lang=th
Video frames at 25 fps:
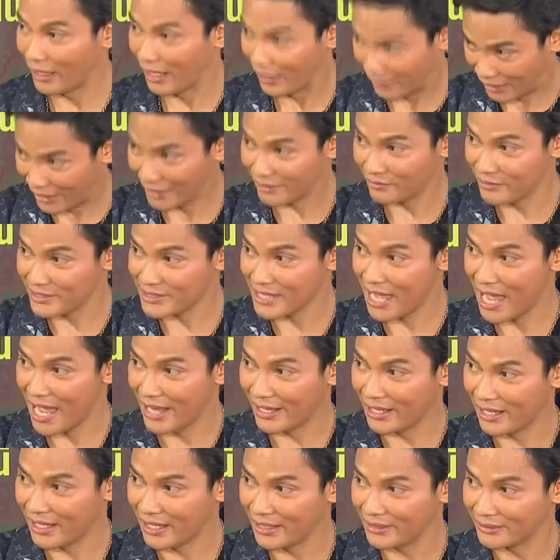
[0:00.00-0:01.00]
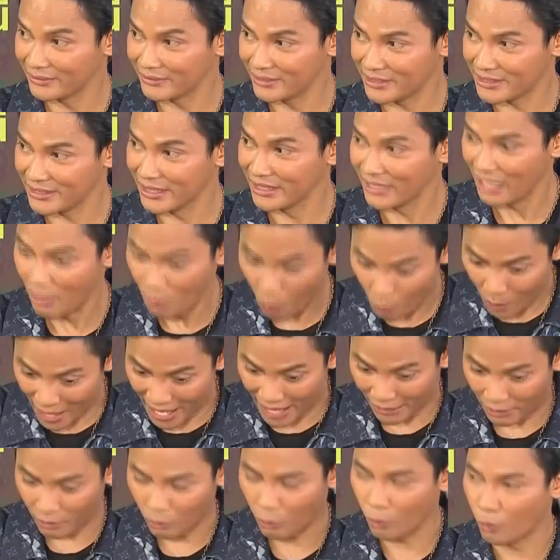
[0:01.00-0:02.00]
เคล็ดวิชานะฮะที่จริงแล้วแหว
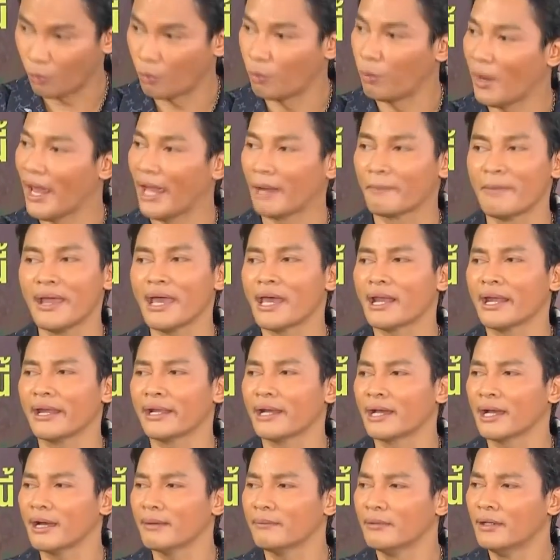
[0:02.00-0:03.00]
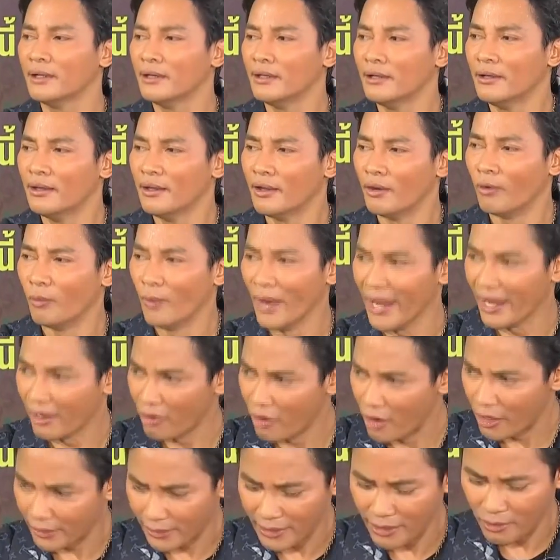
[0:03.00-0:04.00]
กแหวกไม่อะไรนะครับแหวก
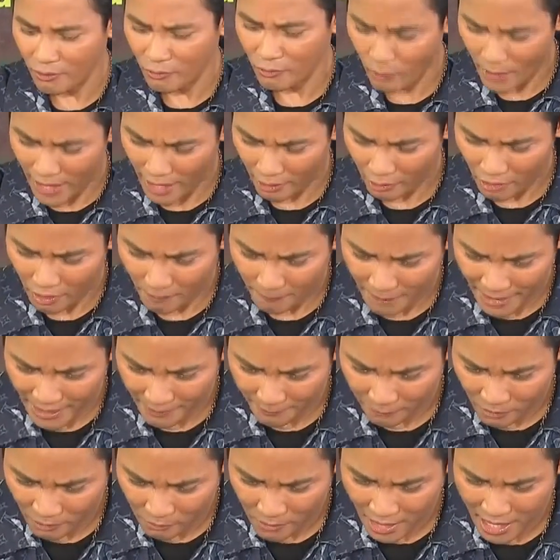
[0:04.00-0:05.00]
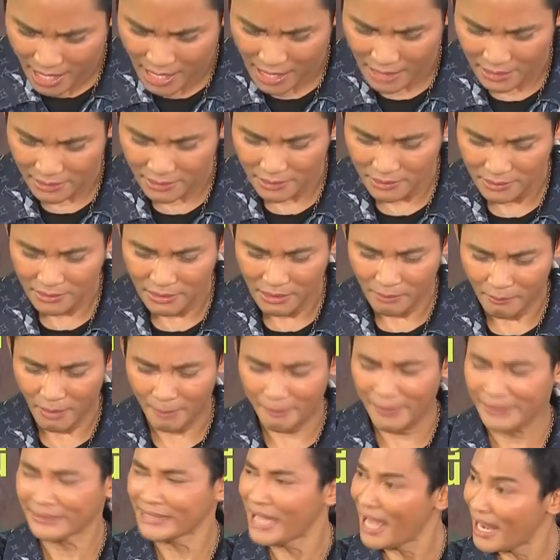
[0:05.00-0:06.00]
ออกเนี่ยแหวกออกไปเพราะว่ามั
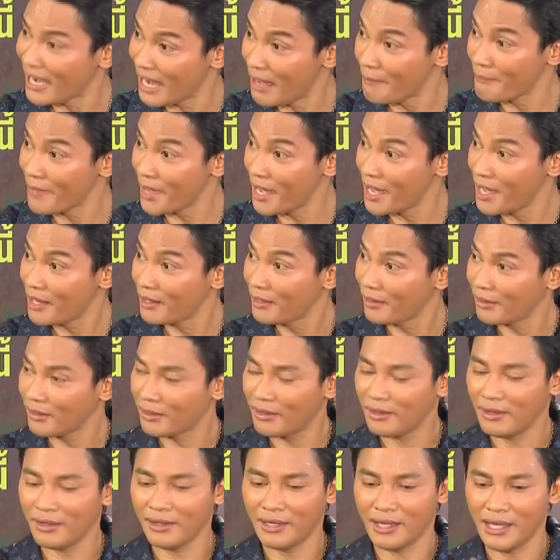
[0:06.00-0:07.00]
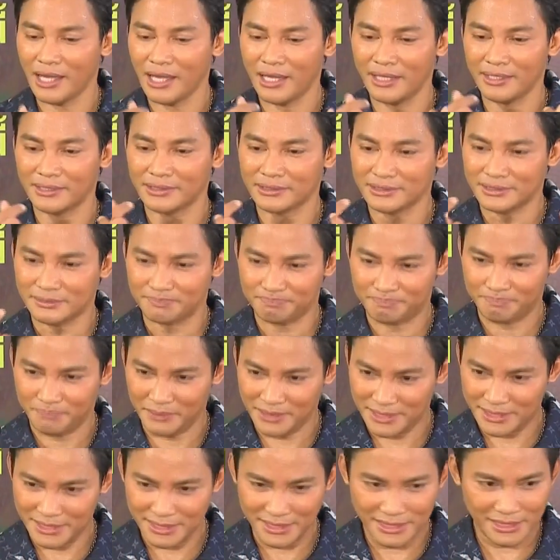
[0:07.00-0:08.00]
นเป็นท่าลำนะแล้วก็อ่า
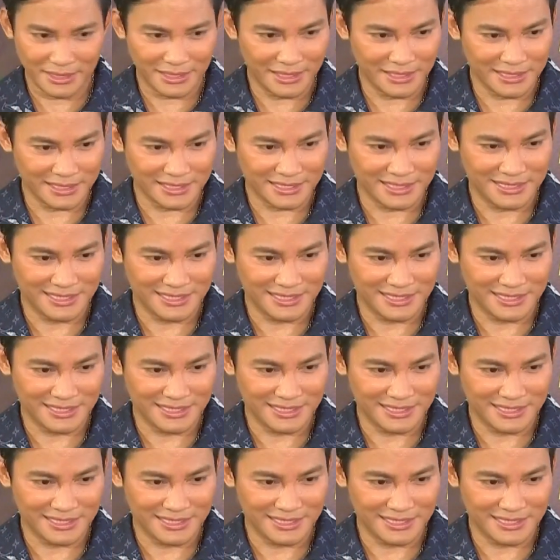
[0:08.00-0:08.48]
ปึ๊บ